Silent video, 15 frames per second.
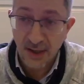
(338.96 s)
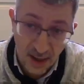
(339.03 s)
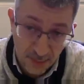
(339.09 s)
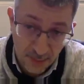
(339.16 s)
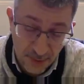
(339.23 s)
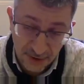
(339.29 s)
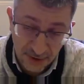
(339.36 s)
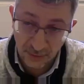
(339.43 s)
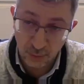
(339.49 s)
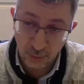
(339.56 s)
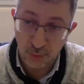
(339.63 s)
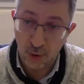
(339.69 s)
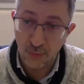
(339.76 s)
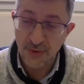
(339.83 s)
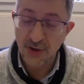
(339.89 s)
à partir du
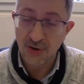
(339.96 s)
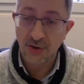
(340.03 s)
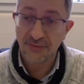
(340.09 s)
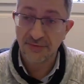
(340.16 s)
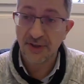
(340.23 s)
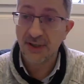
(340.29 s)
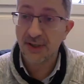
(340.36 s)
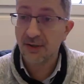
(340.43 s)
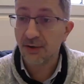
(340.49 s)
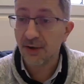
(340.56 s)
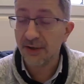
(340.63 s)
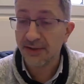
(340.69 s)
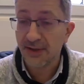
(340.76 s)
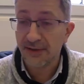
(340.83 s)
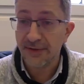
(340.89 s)
1er janvier, quand
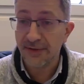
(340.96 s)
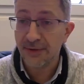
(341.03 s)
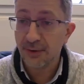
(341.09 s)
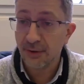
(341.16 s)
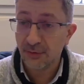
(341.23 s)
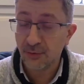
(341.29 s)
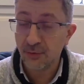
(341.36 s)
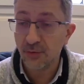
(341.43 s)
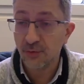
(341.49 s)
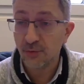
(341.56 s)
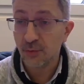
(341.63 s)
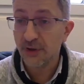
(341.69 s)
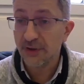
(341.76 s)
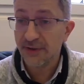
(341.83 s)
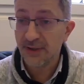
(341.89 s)
les travailleurs se
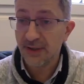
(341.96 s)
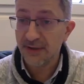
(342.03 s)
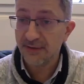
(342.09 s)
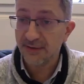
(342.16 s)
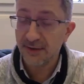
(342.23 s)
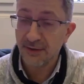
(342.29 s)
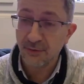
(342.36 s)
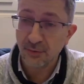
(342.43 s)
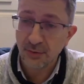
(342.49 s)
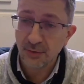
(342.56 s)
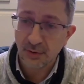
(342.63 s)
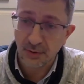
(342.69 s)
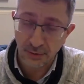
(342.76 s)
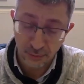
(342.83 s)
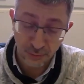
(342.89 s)
souhaitaient les uns les
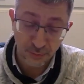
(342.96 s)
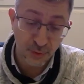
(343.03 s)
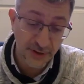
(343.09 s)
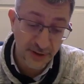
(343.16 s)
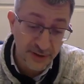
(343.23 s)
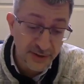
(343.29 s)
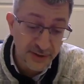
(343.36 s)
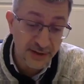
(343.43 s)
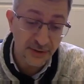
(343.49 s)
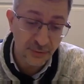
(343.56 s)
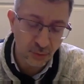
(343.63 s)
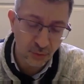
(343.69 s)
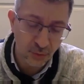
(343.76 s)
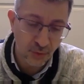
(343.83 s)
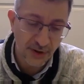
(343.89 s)
autres une bonne année et
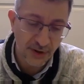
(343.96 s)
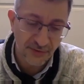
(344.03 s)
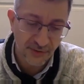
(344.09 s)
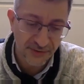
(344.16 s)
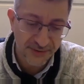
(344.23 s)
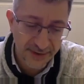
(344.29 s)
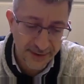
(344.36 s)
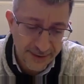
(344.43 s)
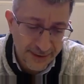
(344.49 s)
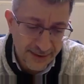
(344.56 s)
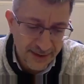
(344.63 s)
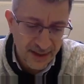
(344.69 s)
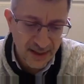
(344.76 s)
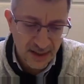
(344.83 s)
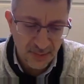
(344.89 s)
surtout la santé.
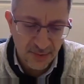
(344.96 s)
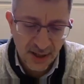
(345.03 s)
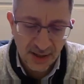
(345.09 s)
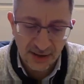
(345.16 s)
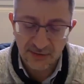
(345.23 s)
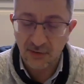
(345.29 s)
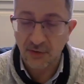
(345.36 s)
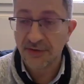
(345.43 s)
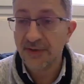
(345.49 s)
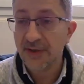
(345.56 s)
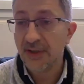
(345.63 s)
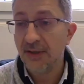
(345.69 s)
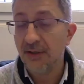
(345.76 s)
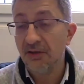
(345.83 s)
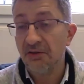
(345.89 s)
Eh bien, la
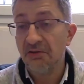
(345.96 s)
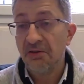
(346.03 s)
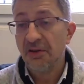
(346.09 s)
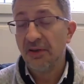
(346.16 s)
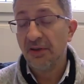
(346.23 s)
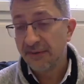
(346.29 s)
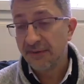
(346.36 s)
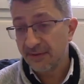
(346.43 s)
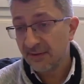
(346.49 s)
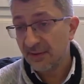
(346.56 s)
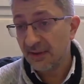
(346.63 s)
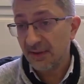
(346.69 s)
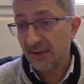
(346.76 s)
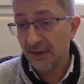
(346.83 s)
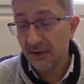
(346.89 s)
santé
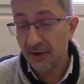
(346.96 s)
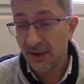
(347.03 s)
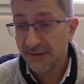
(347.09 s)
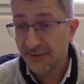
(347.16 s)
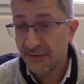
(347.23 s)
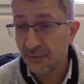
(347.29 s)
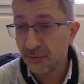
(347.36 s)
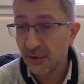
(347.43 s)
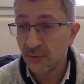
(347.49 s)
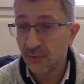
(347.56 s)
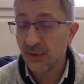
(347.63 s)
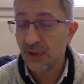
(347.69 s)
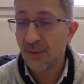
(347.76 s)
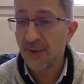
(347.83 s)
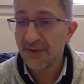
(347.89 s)
c'est euh, la situation
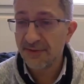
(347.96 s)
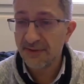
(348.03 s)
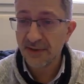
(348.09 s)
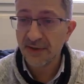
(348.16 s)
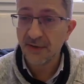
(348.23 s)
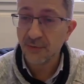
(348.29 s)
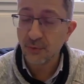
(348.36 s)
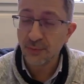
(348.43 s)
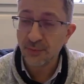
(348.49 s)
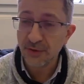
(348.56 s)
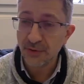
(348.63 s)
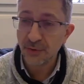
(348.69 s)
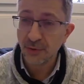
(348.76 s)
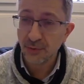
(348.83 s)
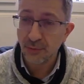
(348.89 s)
dramatique des
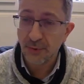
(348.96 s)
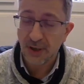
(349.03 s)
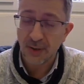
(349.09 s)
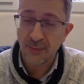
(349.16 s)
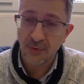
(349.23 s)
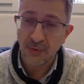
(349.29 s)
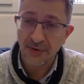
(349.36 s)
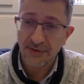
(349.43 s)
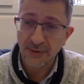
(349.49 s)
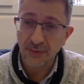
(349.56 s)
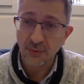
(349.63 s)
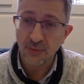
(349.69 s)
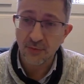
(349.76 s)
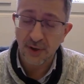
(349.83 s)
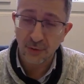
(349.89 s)
hôpitaux de par la politique
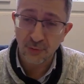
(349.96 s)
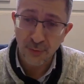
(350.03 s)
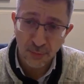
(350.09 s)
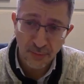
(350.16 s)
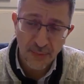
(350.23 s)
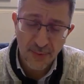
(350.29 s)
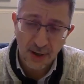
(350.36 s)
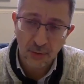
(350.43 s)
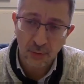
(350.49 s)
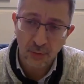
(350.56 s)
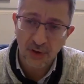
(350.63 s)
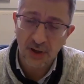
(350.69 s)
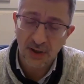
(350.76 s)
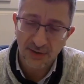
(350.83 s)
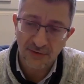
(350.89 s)
du gouvernement, mais par
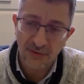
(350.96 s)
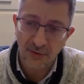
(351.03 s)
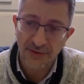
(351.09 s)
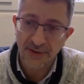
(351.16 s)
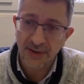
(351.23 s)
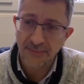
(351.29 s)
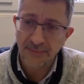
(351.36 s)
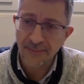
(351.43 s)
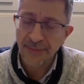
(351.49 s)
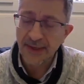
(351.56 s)
contre la santé,